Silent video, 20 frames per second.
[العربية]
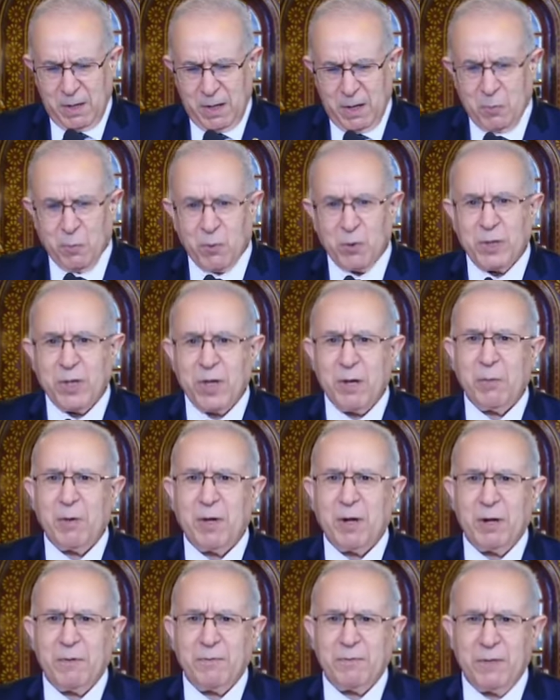
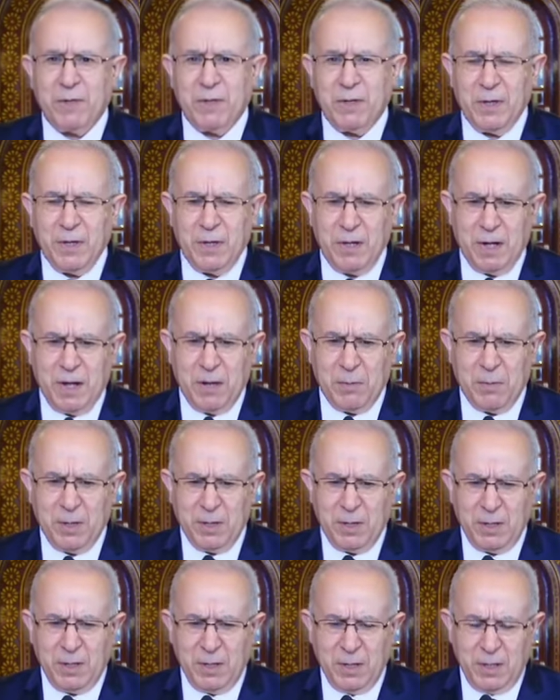المثابره في
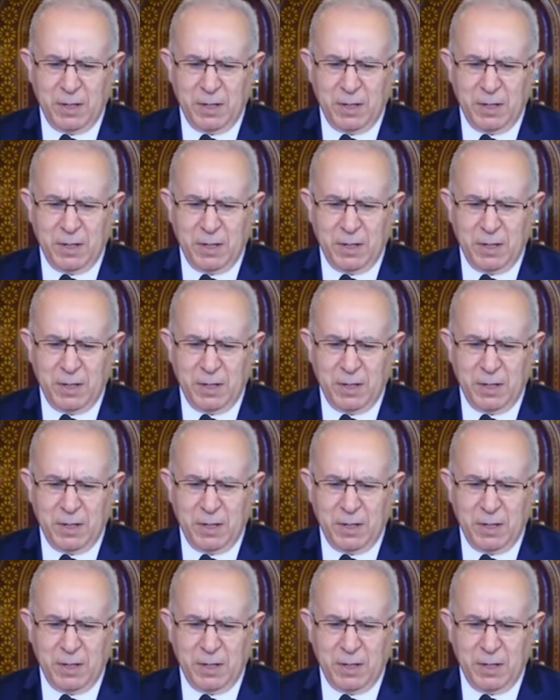العمل